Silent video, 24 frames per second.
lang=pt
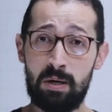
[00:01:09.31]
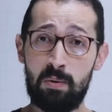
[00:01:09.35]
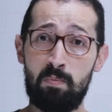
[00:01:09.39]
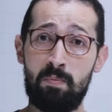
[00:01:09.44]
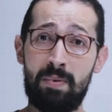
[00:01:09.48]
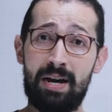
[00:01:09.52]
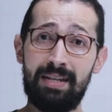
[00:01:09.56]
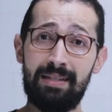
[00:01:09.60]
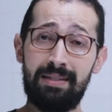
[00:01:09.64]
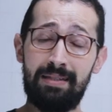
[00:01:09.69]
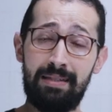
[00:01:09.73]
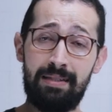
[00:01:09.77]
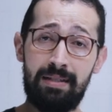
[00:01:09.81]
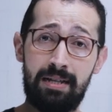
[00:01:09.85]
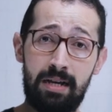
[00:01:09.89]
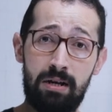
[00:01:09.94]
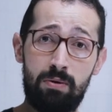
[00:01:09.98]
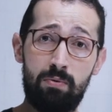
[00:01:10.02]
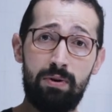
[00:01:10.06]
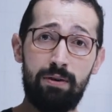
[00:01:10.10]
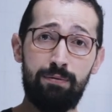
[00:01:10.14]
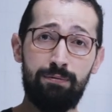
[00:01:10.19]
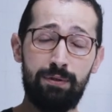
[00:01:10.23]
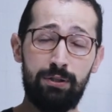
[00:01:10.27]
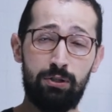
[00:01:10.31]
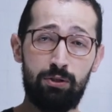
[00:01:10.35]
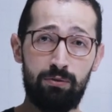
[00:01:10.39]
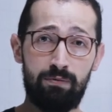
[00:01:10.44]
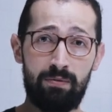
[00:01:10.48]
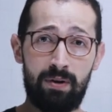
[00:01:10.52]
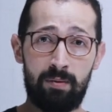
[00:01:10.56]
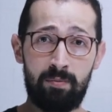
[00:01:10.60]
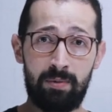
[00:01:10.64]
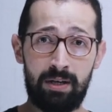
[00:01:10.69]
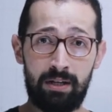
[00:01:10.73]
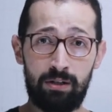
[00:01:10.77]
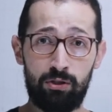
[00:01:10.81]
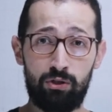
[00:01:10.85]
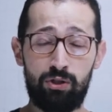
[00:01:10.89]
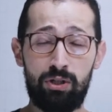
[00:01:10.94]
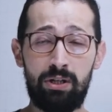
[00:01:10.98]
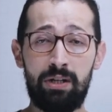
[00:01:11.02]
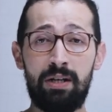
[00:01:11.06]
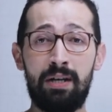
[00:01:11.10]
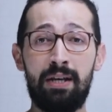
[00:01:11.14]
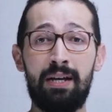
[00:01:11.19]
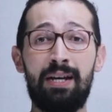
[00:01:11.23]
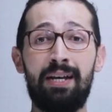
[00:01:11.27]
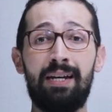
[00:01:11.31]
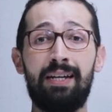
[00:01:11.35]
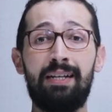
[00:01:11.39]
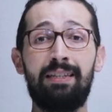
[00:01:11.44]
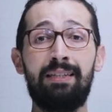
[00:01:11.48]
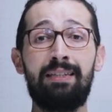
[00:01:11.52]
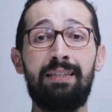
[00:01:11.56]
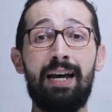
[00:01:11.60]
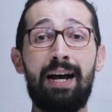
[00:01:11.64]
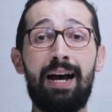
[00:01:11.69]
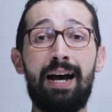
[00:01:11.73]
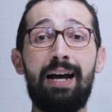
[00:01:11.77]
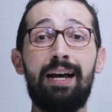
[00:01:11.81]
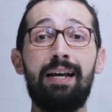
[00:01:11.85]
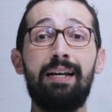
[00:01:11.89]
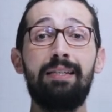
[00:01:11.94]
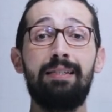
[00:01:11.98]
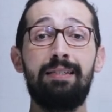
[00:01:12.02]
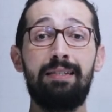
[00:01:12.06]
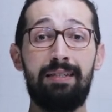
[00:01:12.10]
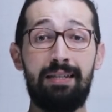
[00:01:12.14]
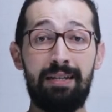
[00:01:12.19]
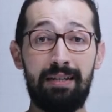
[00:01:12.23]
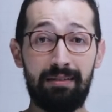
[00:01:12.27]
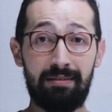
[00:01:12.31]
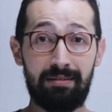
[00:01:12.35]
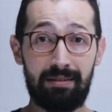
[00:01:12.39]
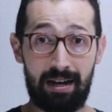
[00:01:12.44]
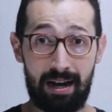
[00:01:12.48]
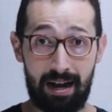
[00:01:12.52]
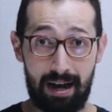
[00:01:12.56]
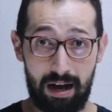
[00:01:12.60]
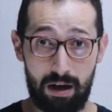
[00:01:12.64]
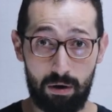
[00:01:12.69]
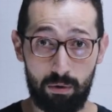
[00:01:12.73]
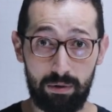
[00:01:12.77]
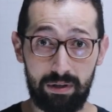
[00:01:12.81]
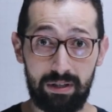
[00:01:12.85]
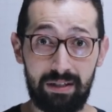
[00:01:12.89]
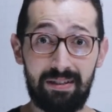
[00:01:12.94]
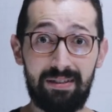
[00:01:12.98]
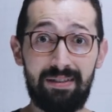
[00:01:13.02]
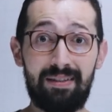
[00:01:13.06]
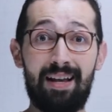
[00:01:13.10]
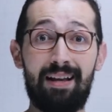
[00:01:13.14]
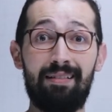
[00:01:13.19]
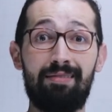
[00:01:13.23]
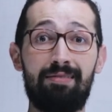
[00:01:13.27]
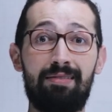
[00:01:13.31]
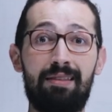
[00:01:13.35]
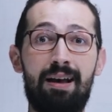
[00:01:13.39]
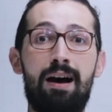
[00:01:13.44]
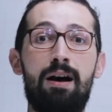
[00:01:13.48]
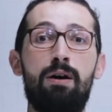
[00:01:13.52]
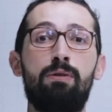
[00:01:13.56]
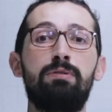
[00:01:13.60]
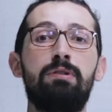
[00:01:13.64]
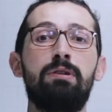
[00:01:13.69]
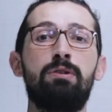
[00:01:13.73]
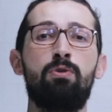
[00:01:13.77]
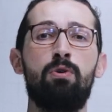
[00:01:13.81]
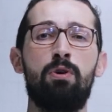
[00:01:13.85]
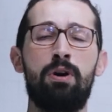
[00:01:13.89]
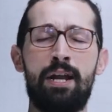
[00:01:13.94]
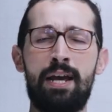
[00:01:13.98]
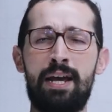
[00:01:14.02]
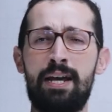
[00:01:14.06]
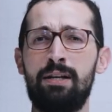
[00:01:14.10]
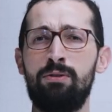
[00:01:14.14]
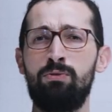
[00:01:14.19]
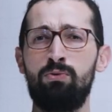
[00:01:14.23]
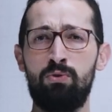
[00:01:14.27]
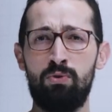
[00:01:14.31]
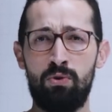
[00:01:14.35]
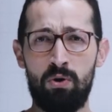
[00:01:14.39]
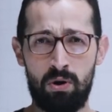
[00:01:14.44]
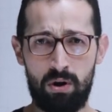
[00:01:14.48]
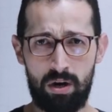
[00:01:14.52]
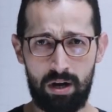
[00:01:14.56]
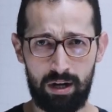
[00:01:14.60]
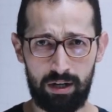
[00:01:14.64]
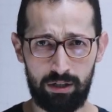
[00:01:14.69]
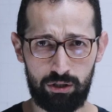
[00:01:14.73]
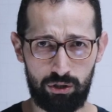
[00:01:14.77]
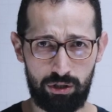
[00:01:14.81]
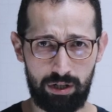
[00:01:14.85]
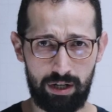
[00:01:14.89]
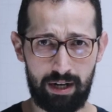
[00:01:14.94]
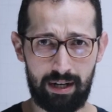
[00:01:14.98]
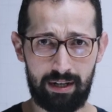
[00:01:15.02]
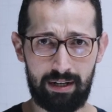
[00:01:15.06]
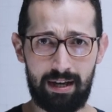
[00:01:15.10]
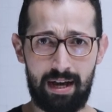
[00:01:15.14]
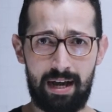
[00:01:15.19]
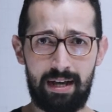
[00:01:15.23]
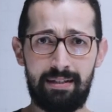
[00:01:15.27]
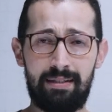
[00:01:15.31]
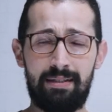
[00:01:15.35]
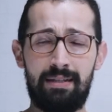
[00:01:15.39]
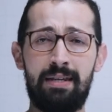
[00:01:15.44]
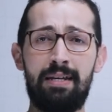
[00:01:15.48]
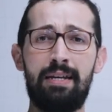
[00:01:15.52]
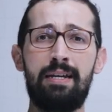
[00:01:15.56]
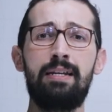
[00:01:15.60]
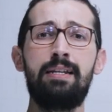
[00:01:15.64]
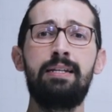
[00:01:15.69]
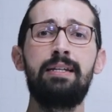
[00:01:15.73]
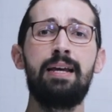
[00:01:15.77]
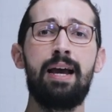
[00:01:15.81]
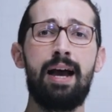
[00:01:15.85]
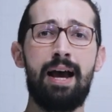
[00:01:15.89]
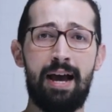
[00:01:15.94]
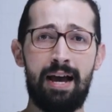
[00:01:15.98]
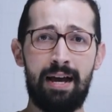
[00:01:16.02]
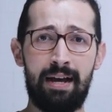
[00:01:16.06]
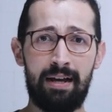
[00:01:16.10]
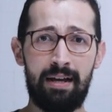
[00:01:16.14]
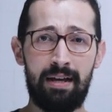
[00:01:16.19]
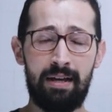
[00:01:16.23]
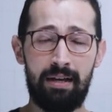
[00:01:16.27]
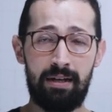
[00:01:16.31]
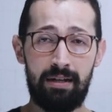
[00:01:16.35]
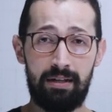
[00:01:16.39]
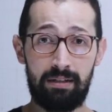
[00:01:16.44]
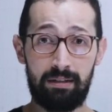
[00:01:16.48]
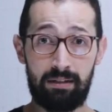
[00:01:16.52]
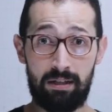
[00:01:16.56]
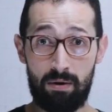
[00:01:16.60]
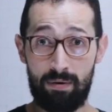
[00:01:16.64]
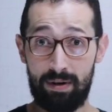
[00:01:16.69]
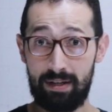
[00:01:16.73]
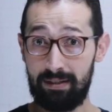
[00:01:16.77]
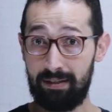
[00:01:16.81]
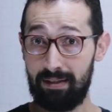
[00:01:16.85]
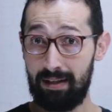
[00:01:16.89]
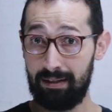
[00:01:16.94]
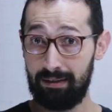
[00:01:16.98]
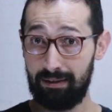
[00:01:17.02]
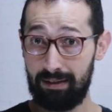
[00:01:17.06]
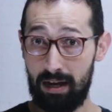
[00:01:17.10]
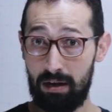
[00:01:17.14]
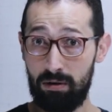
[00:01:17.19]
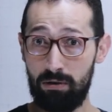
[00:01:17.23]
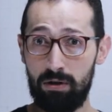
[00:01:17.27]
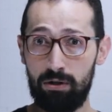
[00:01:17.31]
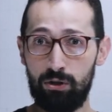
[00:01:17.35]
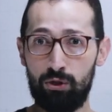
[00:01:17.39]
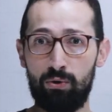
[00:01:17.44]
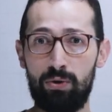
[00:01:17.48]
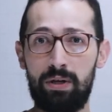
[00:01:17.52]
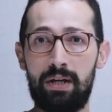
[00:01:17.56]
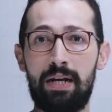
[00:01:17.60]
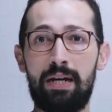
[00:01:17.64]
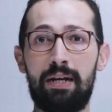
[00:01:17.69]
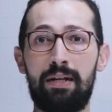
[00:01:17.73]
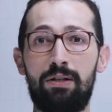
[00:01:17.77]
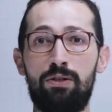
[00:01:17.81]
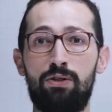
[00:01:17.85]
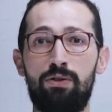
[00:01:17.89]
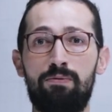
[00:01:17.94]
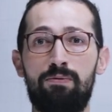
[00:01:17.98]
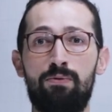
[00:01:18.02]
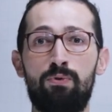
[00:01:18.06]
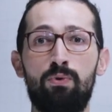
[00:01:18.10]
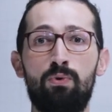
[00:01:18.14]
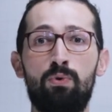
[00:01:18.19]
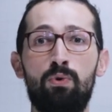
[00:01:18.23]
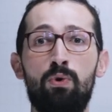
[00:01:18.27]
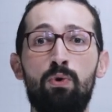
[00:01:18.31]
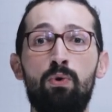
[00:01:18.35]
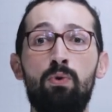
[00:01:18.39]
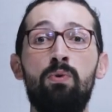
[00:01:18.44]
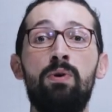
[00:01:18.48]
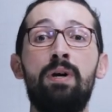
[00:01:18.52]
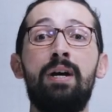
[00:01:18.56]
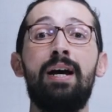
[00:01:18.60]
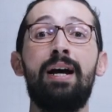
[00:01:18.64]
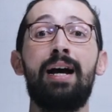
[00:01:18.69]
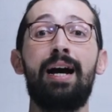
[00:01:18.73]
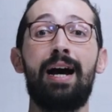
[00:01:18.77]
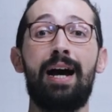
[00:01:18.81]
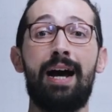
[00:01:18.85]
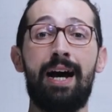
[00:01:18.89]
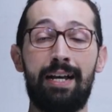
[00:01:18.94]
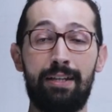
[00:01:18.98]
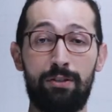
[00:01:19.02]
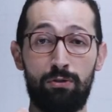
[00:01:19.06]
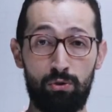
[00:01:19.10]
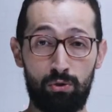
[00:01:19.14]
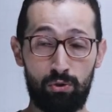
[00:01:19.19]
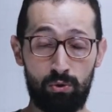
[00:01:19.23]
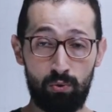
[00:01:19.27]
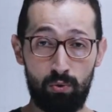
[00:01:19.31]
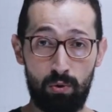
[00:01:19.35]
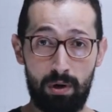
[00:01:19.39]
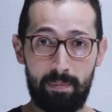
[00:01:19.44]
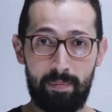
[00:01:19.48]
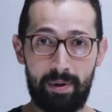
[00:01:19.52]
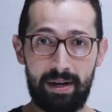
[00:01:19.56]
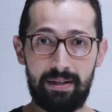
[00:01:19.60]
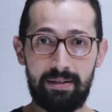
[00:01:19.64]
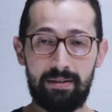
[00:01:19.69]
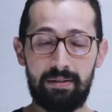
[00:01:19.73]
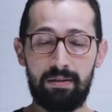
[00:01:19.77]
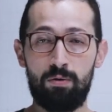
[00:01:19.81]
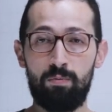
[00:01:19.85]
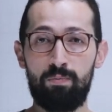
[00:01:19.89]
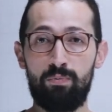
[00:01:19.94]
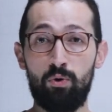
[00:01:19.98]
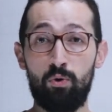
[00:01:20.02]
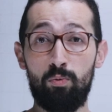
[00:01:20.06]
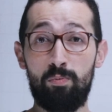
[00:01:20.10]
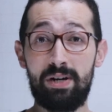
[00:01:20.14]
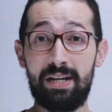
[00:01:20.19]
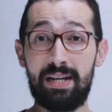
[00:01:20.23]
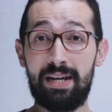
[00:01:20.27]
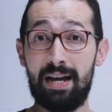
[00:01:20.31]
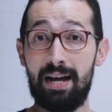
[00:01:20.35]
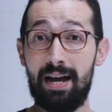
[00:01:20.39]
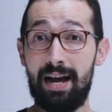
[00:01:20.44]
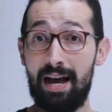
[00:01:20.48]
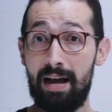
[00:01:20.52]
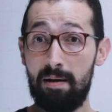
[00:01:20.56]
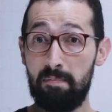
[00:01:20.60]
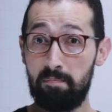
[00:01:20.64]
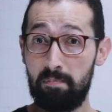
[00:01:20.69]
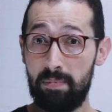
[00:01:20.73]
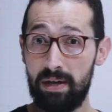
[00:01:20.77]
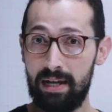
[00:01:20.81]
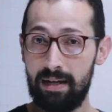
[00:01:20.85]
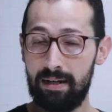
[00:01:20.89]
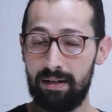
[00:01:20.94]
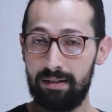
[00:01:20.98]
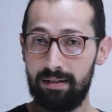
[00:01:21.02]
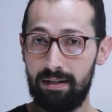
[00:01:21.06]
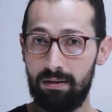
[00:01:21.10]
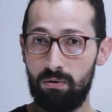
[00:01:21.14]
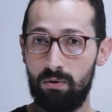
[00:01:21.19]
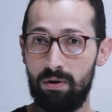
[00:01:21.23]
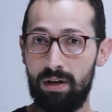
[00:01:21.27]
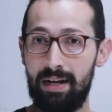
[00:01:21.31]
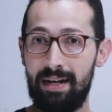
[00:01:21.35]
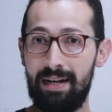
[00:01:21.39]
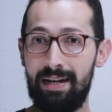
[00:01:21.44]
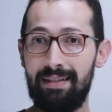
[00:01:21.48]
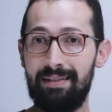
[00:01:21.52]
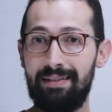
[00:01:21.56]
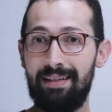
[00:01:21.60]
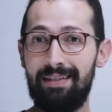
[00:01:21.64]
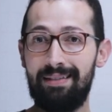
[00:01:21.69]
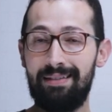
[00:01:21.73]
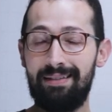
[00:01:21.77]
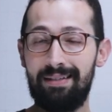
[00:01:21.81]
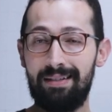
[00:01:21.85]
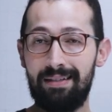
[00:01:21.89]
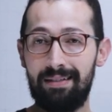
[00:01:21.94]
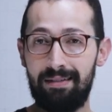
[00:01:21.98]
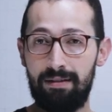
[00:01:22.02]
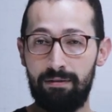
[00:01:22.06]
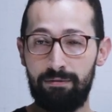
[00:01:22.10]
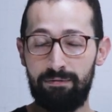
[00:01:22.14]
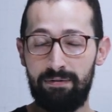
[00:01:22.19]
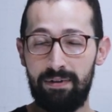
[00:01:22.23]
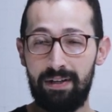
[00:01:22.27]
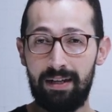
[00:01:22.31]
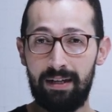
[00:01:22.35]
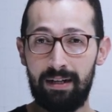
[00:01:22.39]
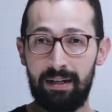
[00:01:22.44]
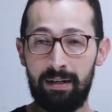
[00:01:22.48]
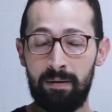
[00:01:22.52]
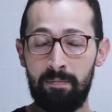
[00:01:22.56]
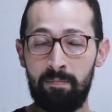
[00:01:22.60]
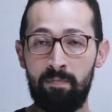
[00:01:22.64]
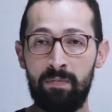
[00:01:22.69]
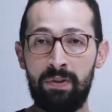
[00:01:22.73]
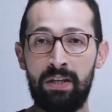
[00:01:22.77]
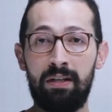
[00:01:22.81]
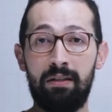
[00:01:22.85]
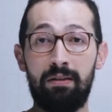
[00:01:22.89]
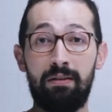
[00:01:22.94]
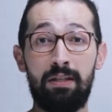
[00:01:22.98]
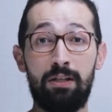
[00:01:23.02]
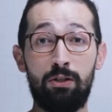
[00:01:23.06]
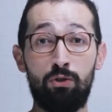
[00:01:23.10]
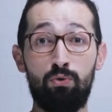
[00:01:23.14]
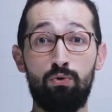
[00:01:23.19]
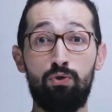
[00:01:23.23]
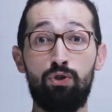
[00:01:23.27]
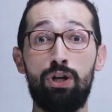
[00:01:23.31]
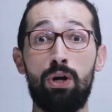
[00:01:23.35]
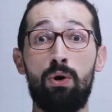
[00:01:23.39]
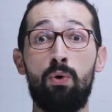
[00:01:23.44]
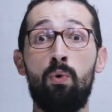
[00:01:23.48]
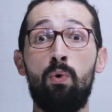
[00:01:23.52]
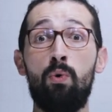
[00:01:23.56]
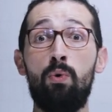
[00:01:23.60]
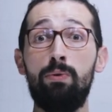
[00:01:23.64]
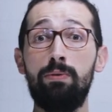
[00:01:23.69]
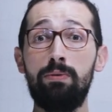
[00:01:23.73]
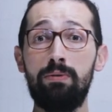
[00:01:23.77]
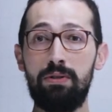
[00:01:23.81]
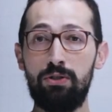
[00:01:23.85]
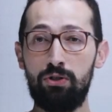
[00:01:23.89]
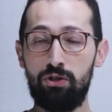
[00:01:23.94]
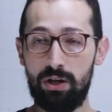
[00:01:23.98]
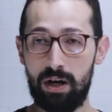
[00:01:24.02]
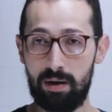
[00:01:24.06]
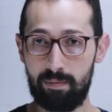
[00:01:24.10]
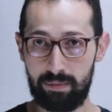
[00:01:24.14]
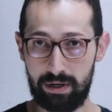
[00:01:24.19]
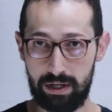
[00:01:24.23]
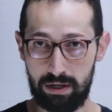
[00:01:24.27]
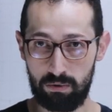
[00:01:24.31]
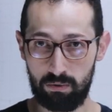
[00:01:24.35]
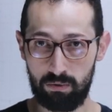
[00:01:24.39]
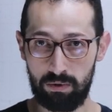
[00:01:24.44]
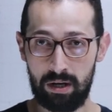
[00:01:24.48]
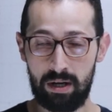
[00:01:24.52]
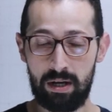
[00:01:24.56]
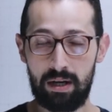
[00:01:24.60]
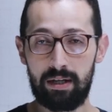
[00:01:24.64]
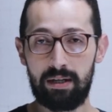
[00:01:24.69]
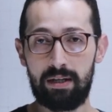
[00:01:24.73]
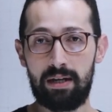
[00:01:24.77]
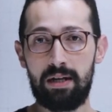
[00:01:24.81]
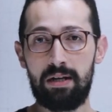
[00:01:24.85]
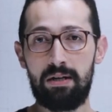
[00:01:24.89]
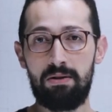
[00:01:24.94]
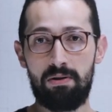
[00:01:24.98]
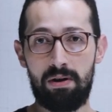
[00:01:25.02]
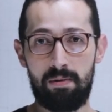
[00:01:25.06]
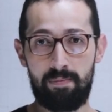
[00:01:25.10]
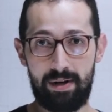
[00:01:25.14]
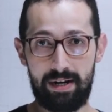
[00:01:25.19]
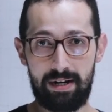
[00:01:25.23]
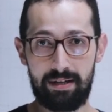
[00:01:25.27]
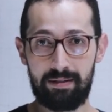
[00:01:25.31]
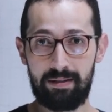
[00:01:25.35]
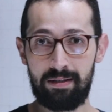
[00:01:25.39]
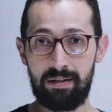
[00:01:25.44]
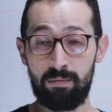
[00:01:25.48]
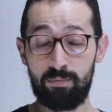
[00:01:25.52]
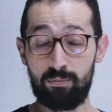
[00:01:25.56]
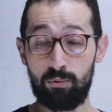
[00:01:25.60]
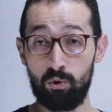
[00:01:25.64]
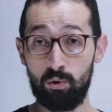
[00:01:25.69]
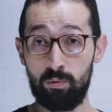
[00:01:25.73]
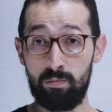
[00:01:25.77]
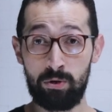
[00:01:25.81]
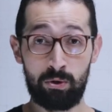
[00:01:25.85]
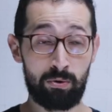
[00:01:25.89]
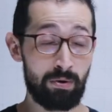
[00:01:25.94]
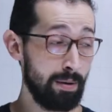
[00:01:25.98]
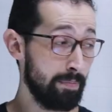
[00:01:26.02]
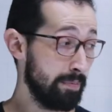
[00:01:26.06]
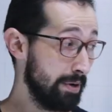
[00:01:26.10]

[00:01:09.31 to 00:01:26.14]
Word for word: Mas não efetivamente da central estatal da Coreia do Norte, a KCNA então a estatal norte-coreana divulgou a sua aparição pública apenas agora nessa sexta-feira, desde o dia 11 de abril que ele não aparecia em público.